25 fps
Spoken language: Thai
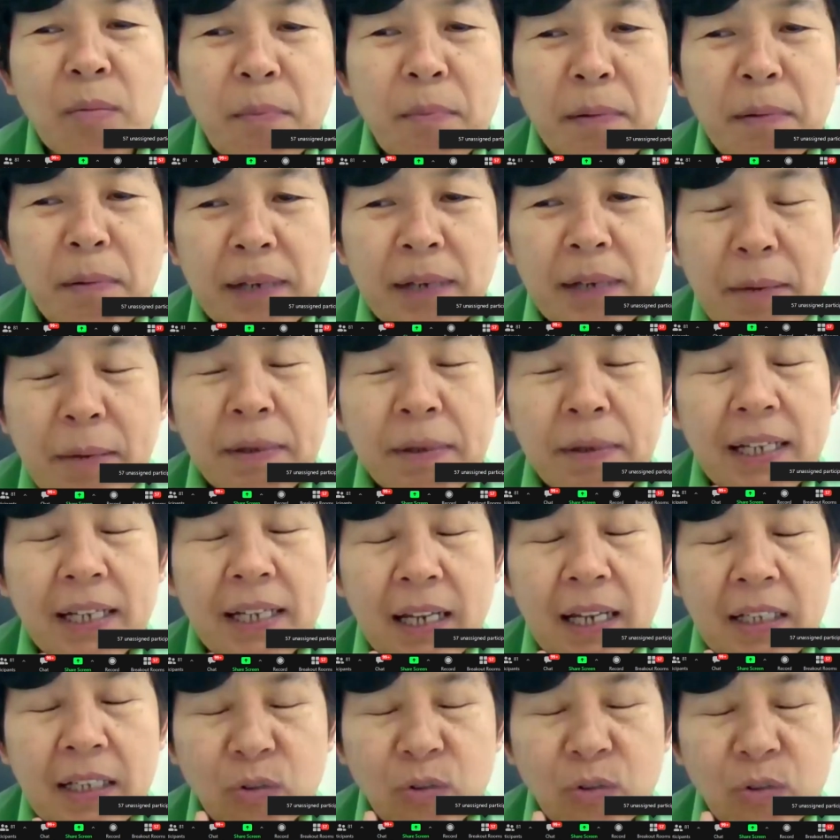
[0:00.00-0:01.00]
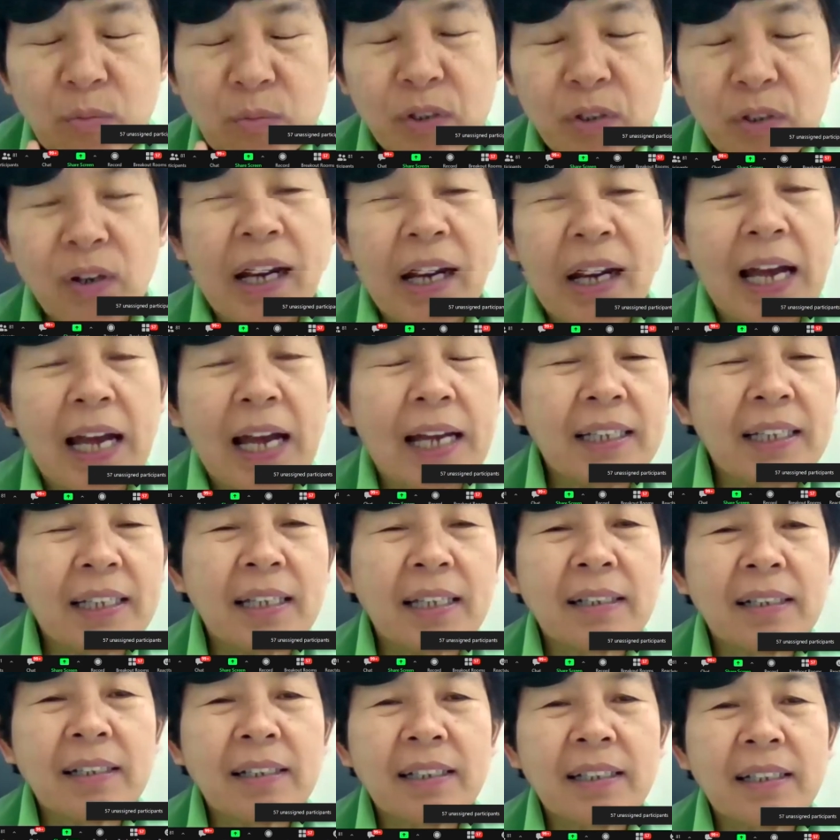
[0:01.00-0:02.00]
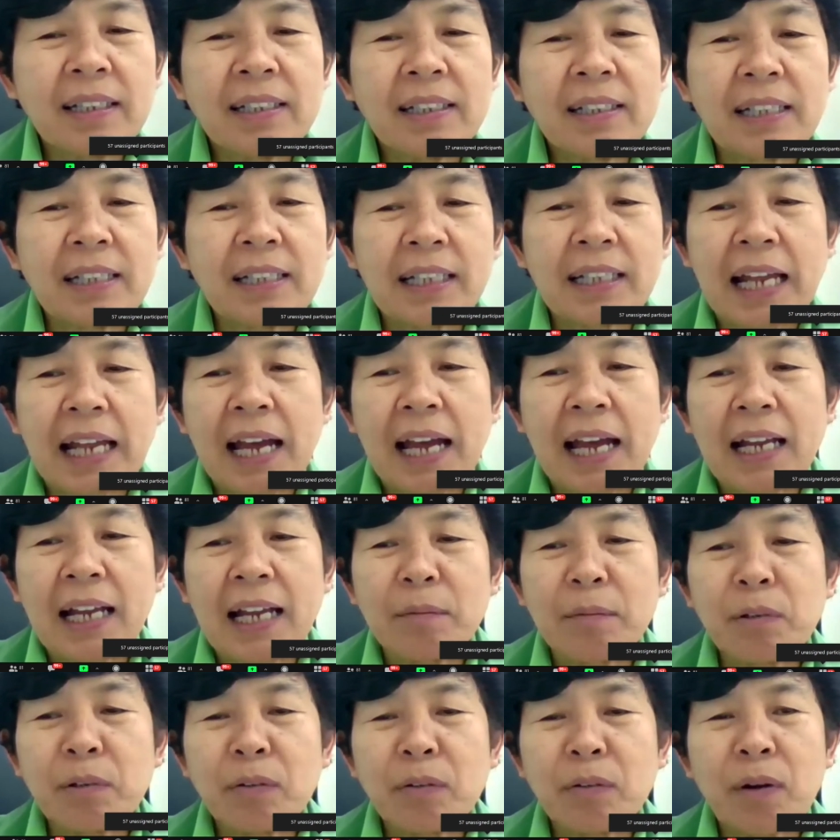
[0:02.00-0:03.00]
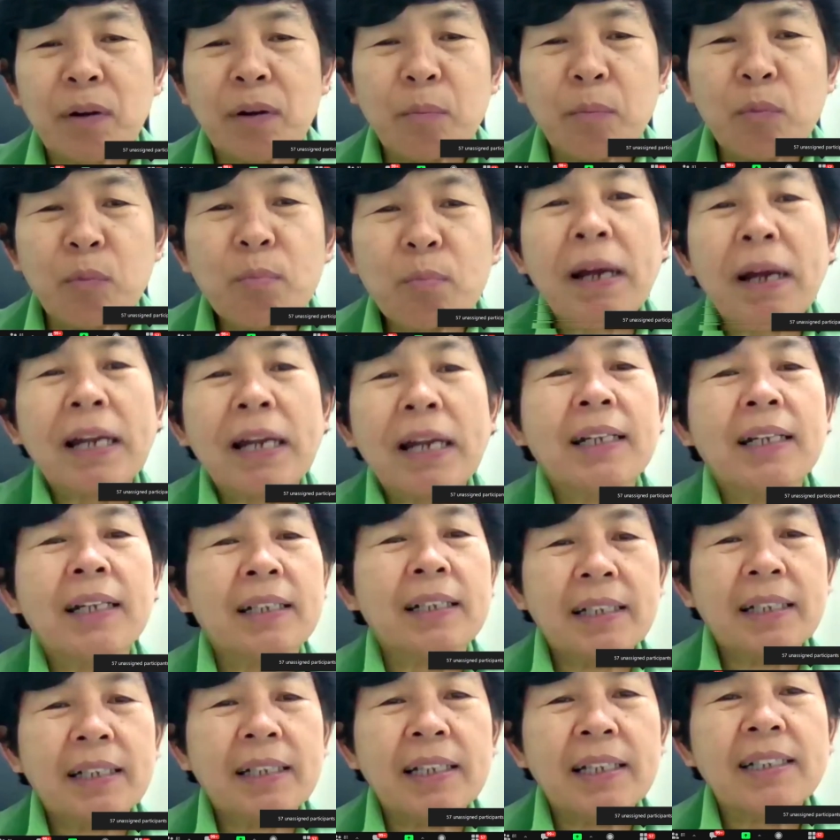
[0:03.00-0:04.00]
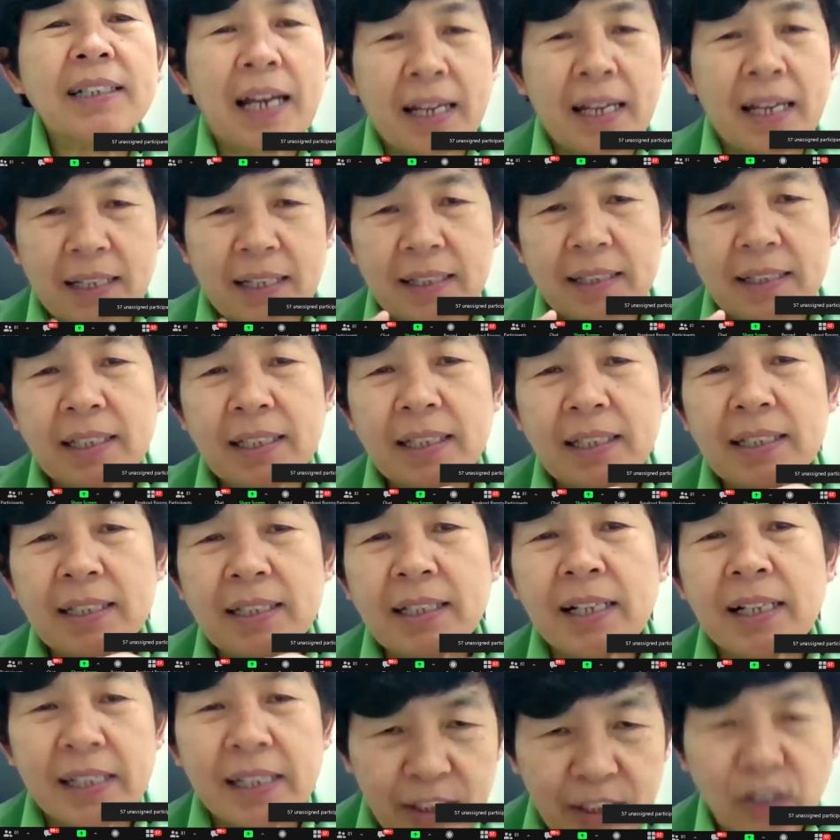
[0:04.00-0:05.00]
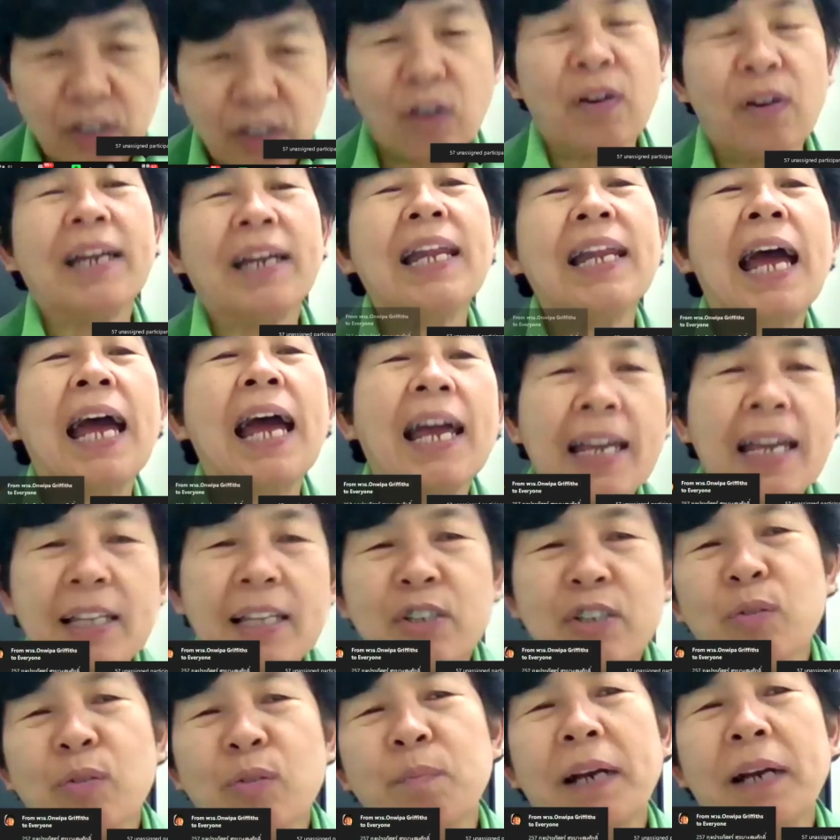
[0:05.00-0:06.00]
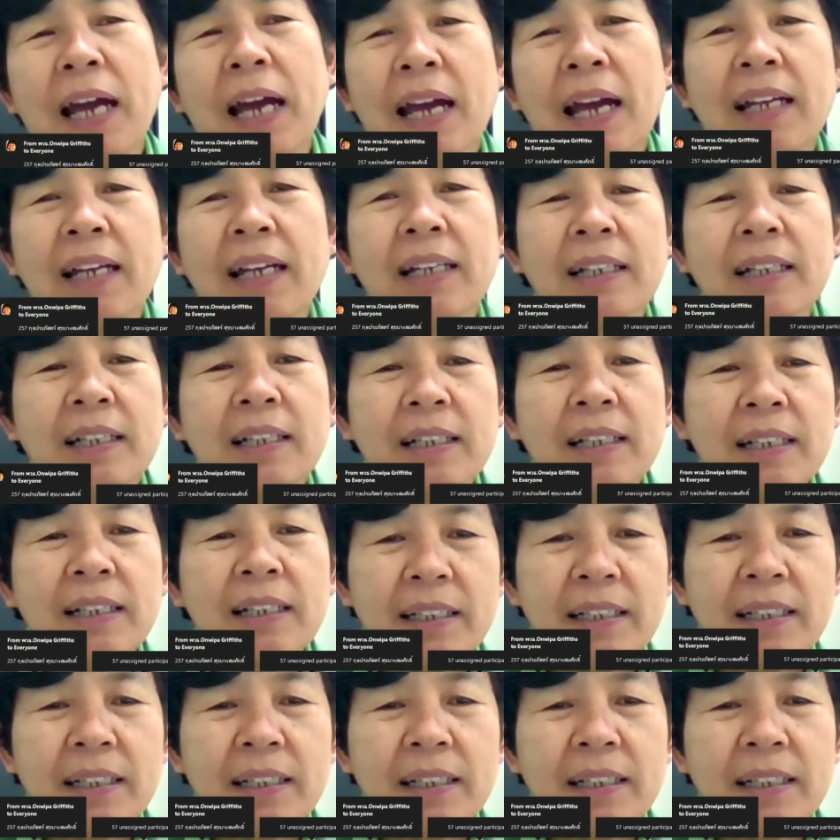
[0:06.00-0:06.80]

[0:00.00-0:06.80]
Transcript: แล้วได้มาเรียนซูมสองครั้งนี้ก็ยิ่งศรัทธาและมีความมุ่งมั่นที่จะที่จะเรียนต่อให้ได้ให้จบค่ะ